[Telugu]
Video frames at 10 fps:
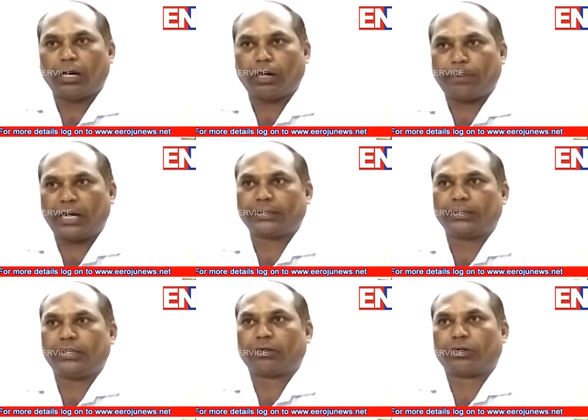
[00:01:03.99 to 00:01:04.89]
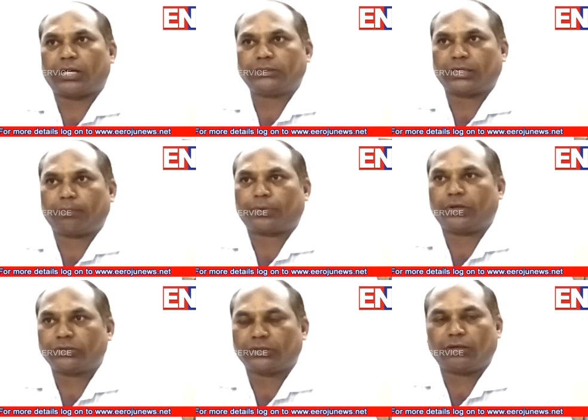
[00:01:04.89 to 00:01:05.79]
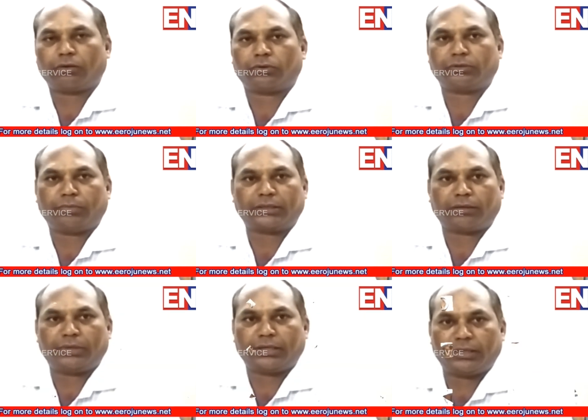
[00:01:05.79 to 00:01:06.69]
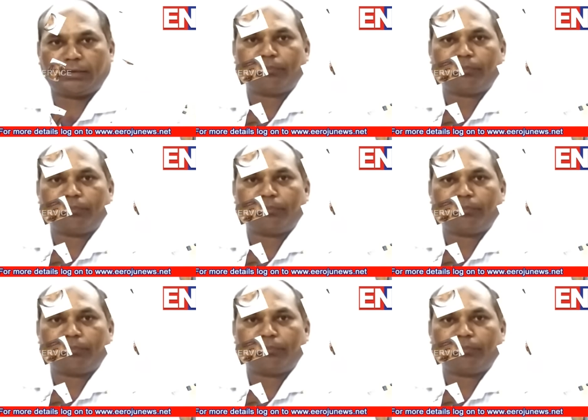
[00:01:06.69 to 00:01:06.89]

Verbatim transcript: ఆ పార్టీల యొక్క రాజకీయ ప్రయోజనాల కోసం మాత్రమేనని